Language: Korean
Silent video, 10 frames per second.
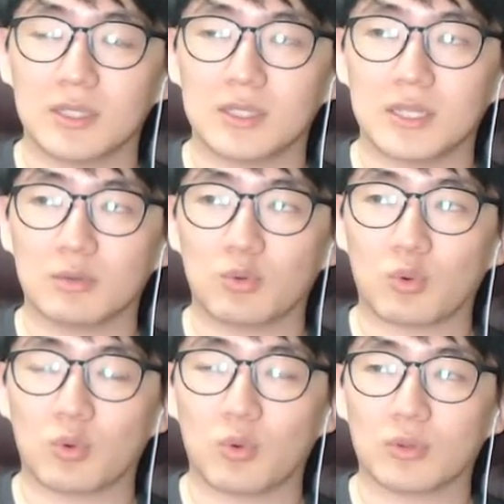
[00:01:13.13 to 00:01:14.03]
이제
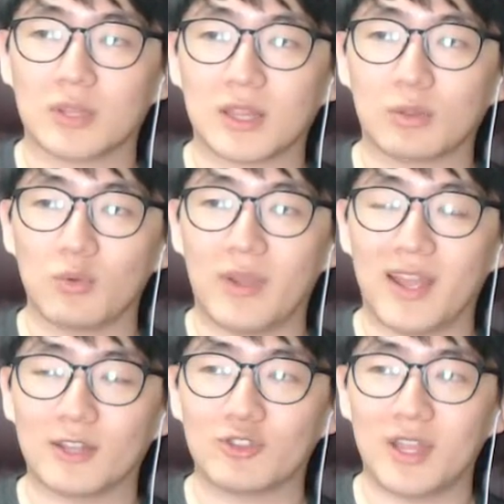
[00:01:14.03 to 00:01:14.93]
또
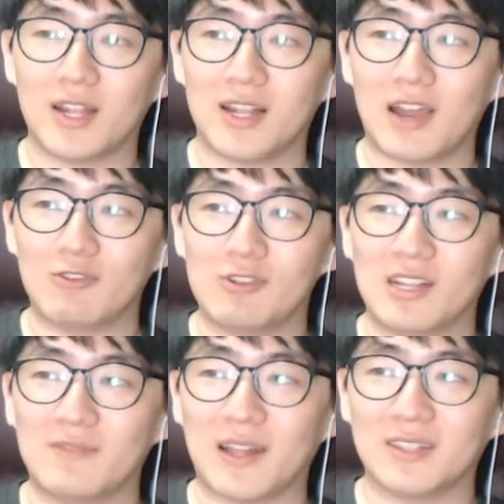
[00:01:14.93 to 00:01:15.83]
외야수의
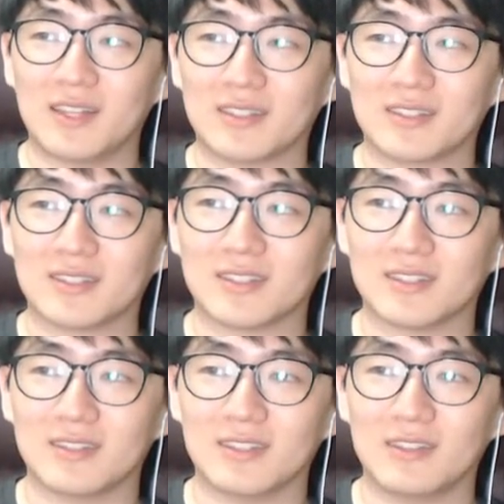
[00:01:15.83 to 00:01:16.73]
라울
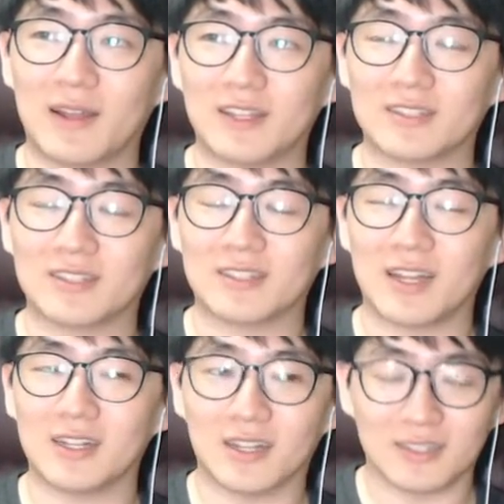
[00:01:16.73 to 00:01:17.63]
이바니에스 이바네스
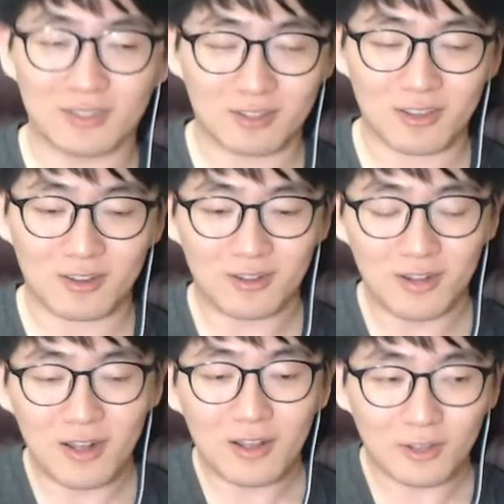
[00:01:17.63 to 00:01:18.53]
자리가 있었어요.
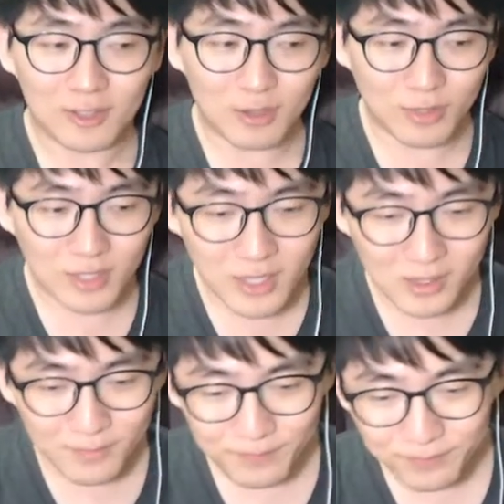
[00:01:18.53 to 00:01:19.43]
그렇다
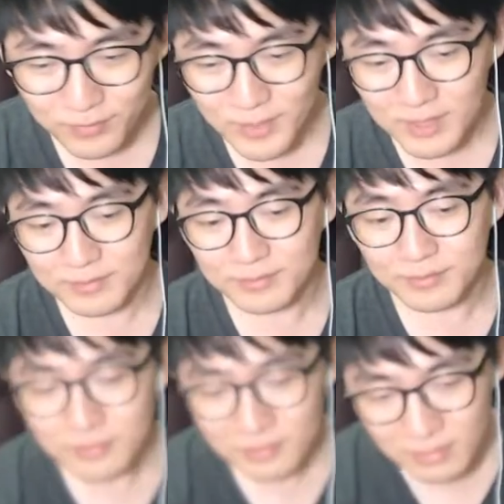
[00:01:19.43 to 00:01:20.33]
보니까
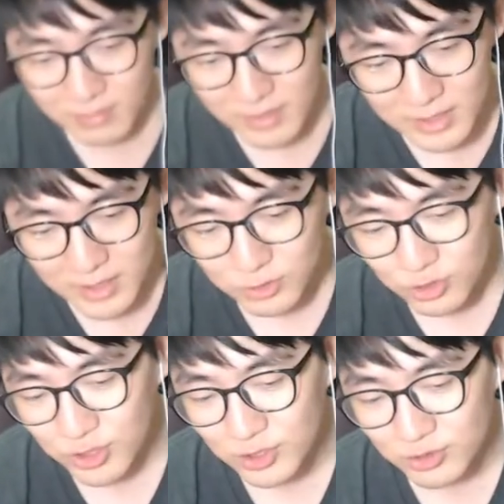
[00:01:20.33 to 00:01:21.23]
이제
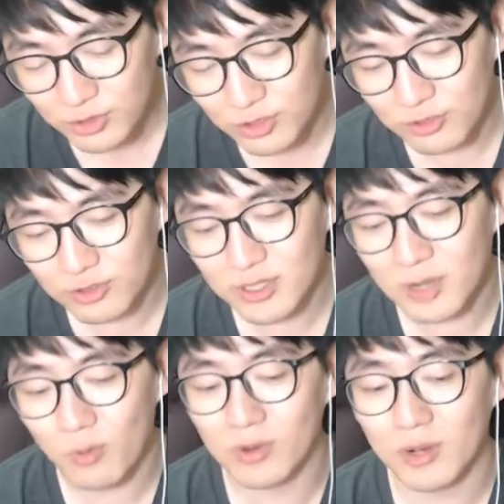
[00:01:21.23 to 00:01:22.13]
추진수
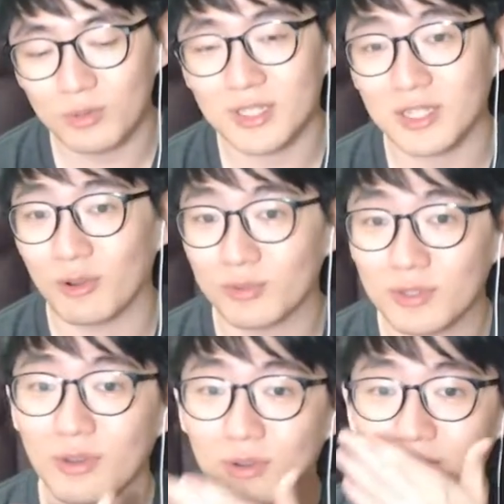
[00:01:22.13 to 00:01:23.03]
선수가 올라올 자리가
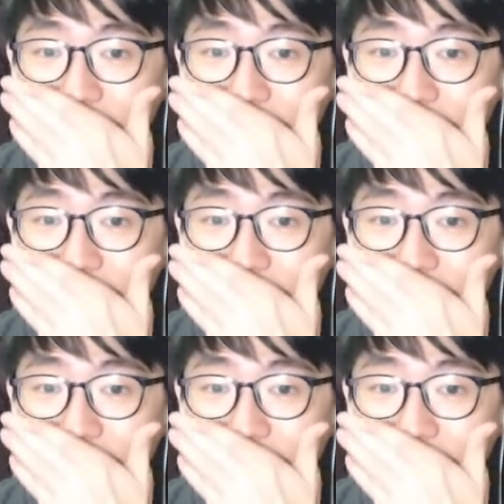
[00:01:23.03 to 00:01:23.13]
없었던